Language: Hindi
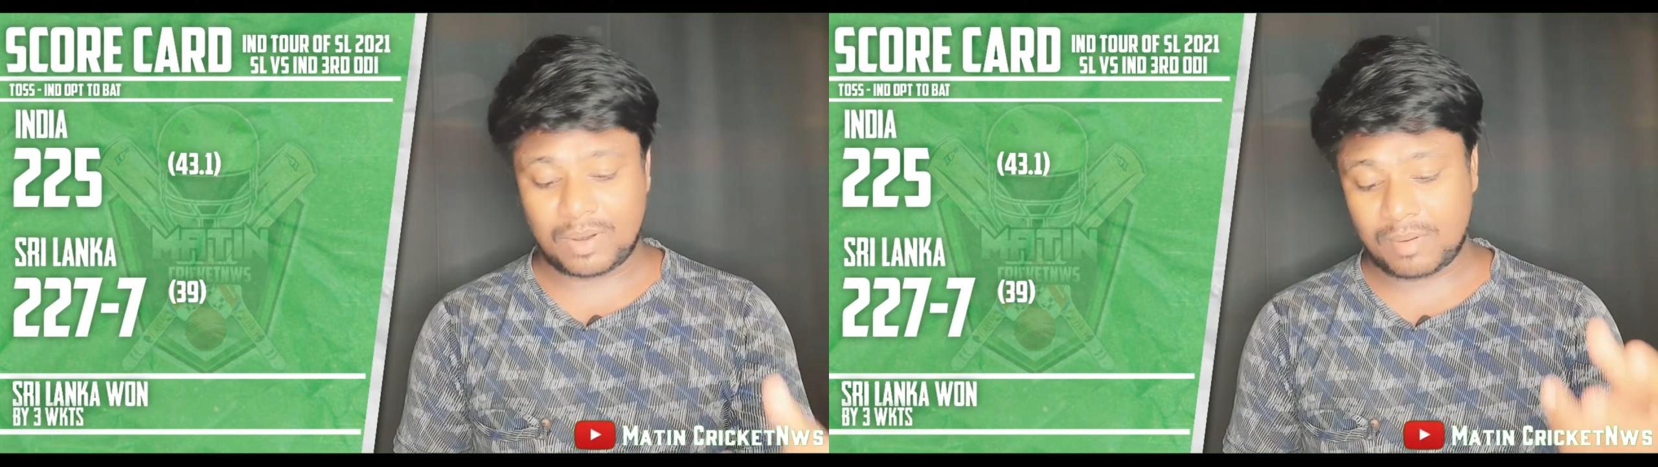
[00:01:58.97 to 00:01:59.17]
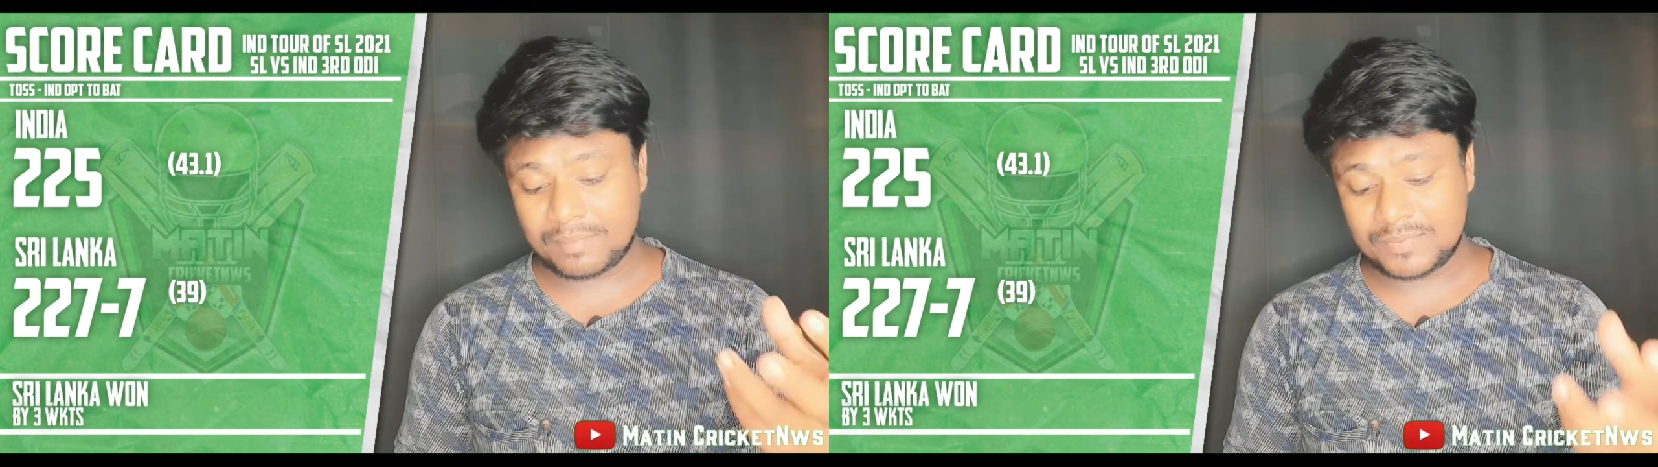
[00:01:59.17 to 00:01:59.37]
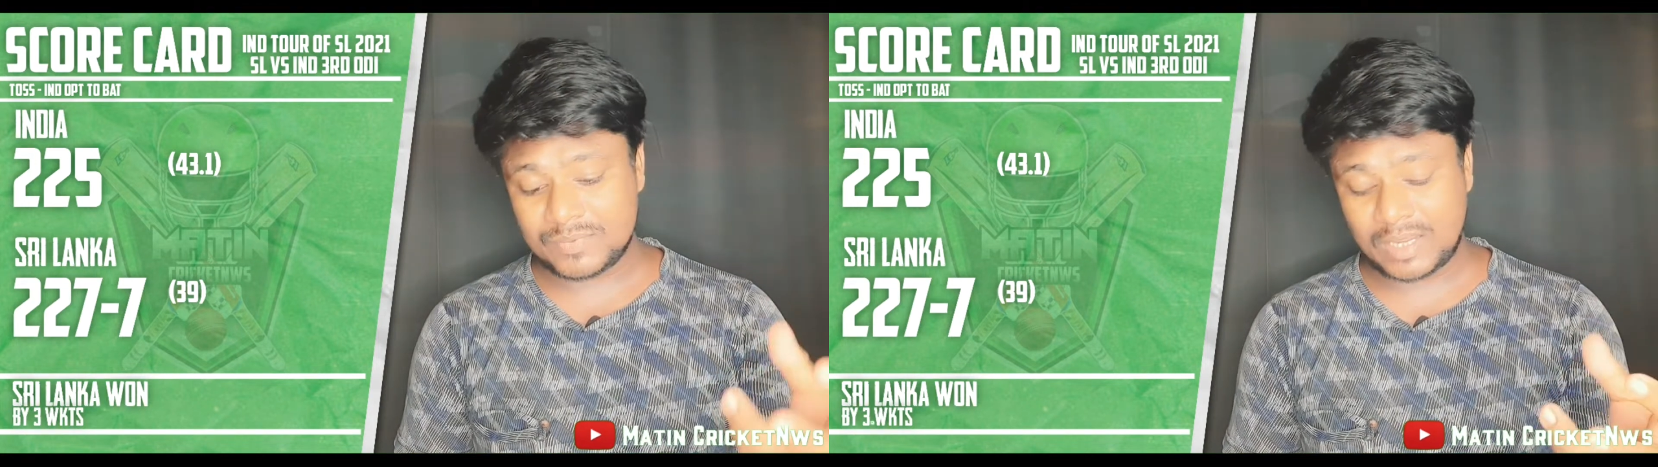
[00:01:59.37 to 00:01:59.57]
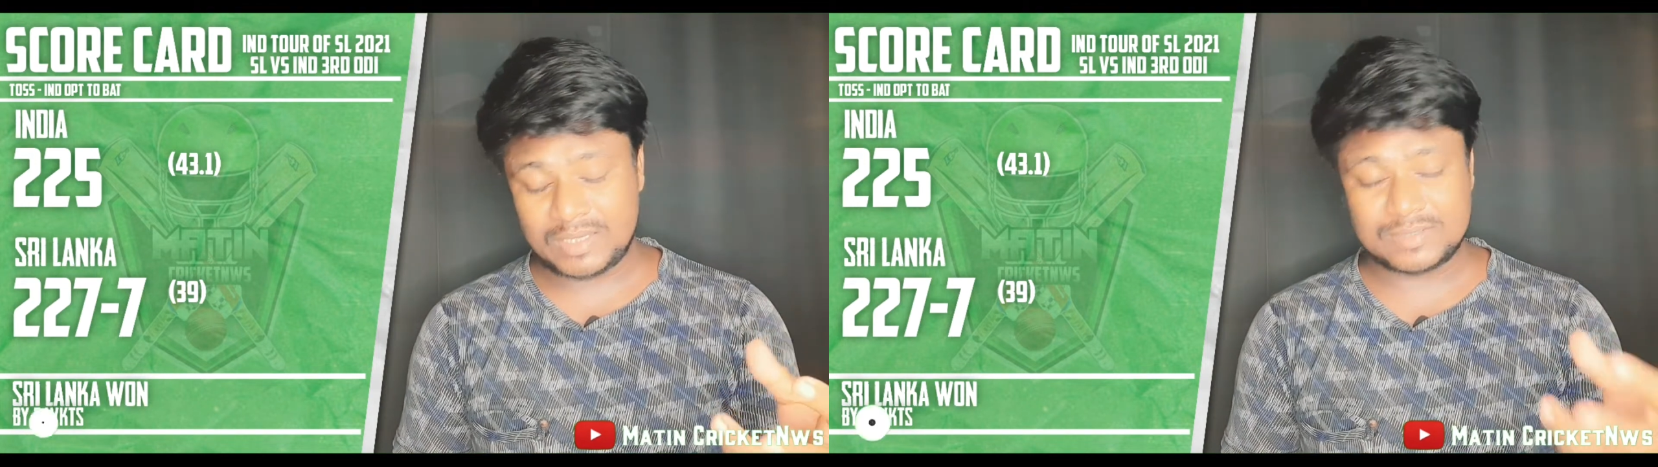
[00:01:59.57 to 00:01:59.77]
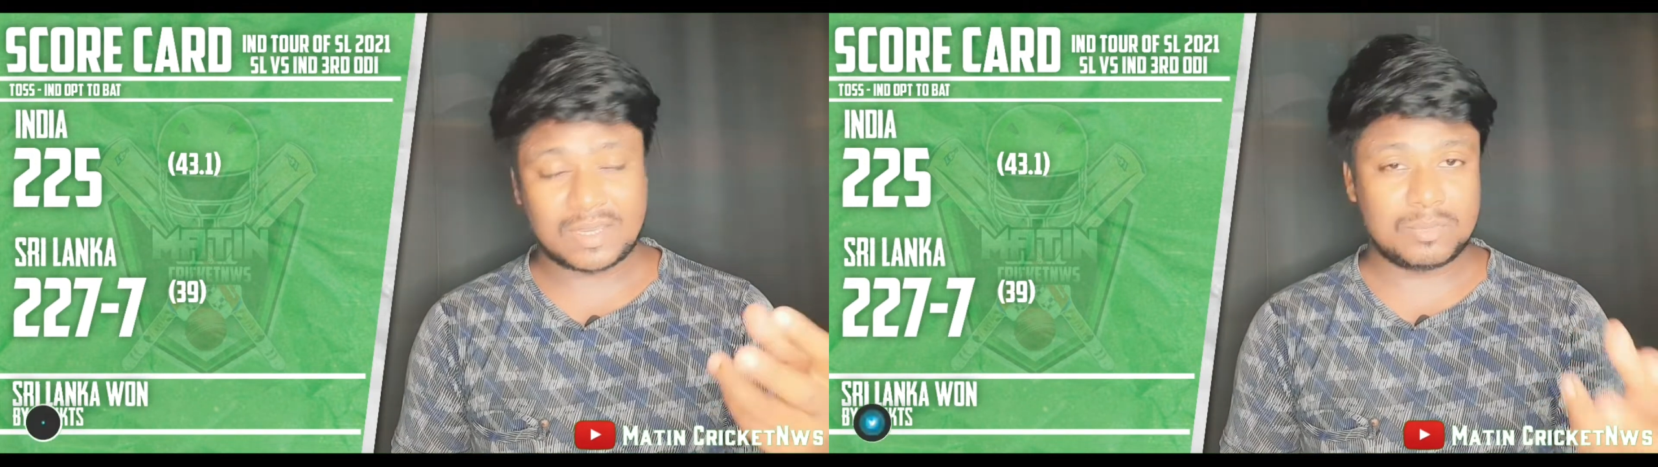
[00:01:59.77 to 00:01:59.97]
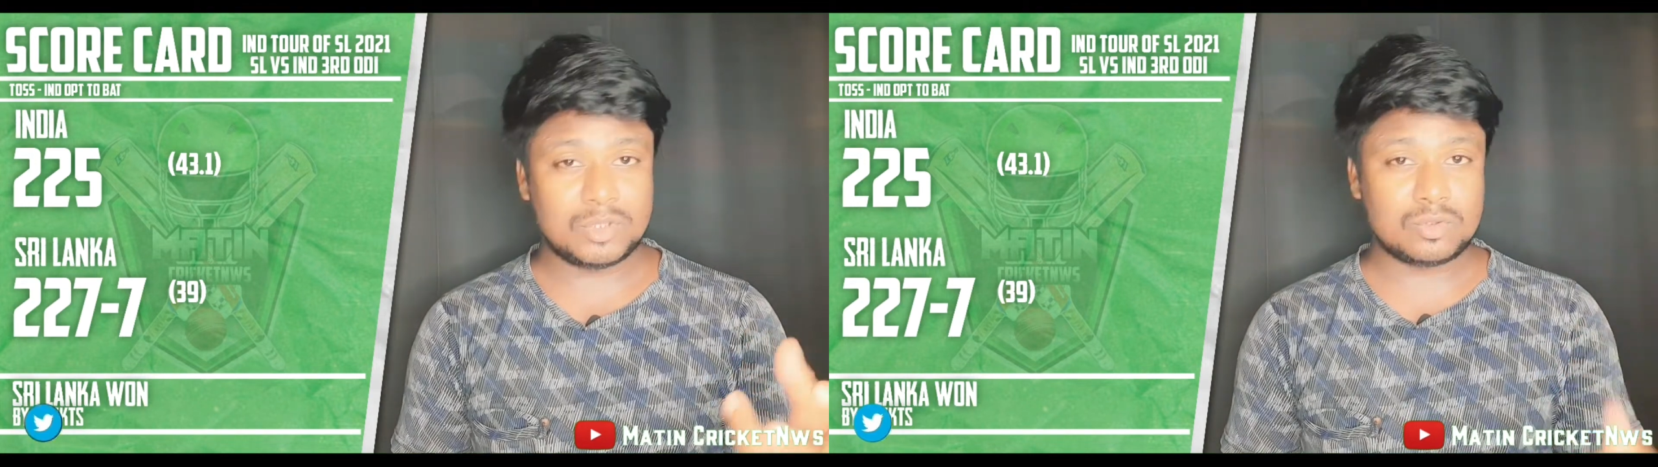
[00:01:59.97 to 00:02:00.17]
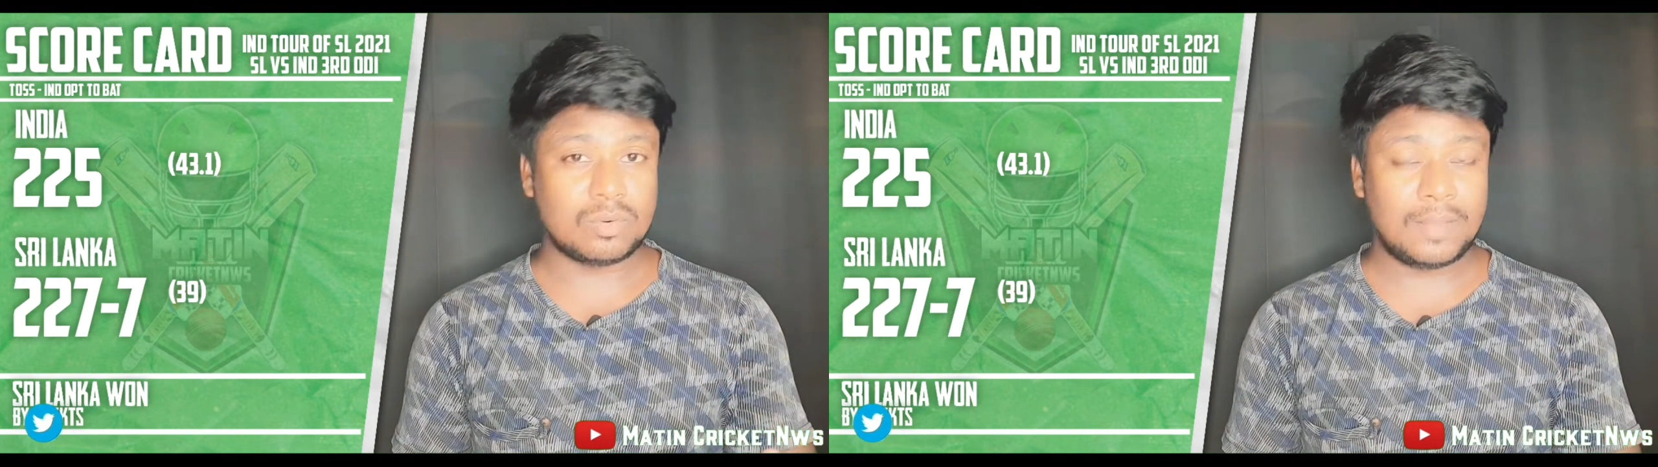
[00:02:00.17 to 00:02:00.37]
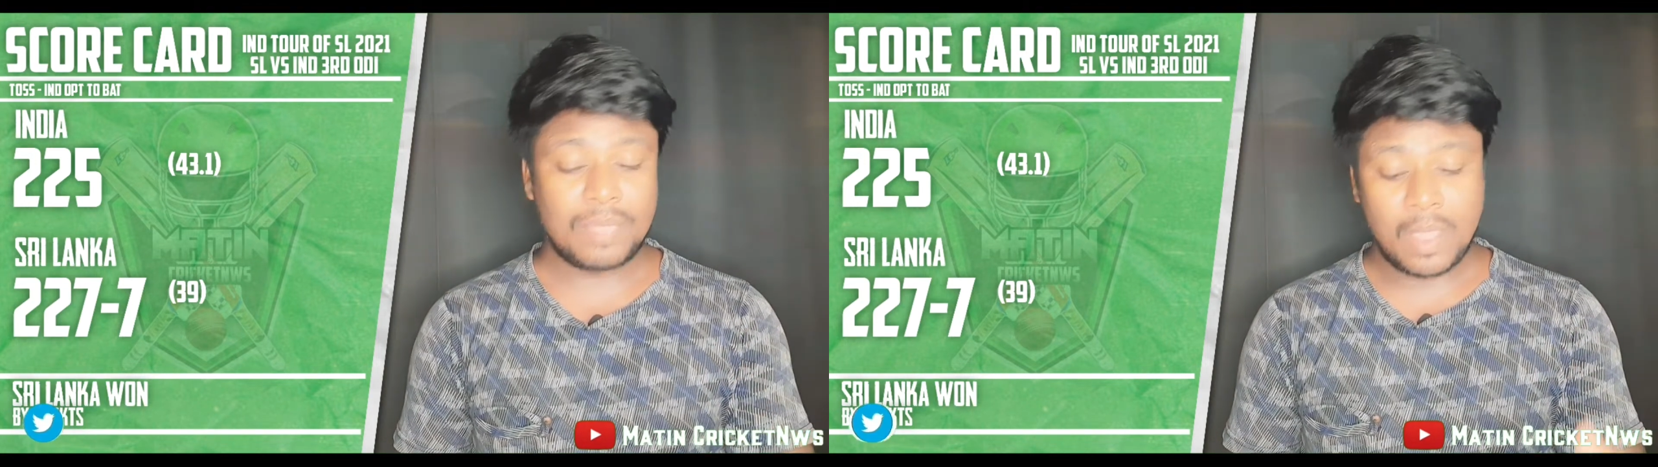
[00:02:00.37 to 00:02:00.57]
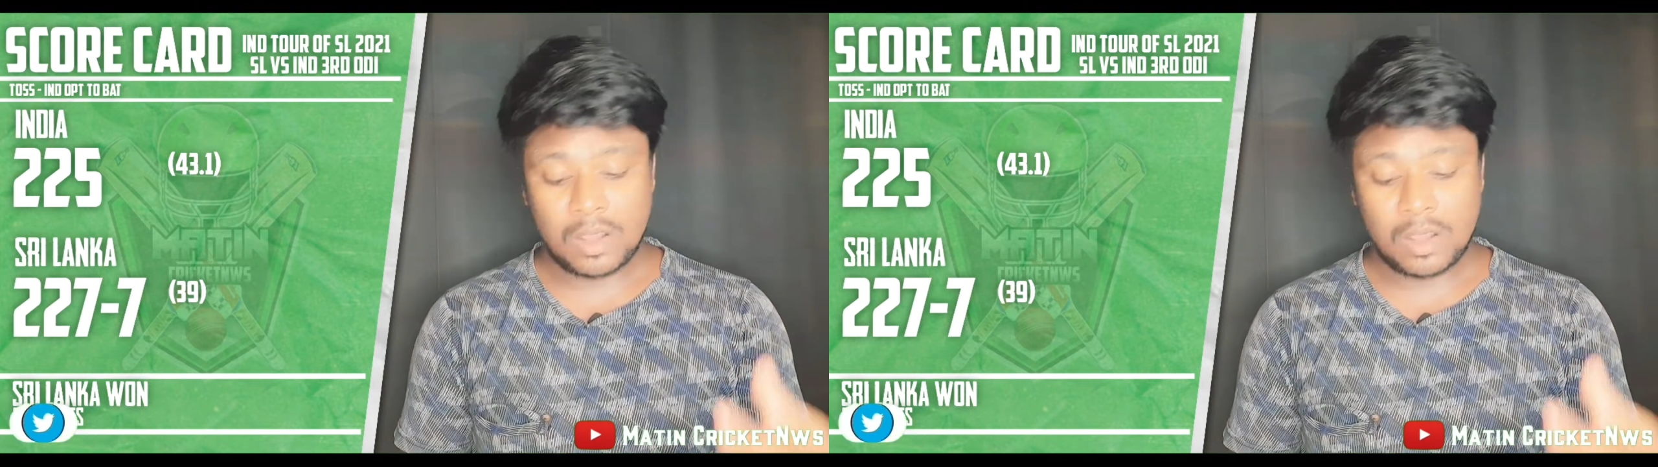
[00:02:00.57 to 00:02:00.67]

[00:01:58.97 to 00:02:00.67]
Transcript: प्रभावशाली साबित हुआ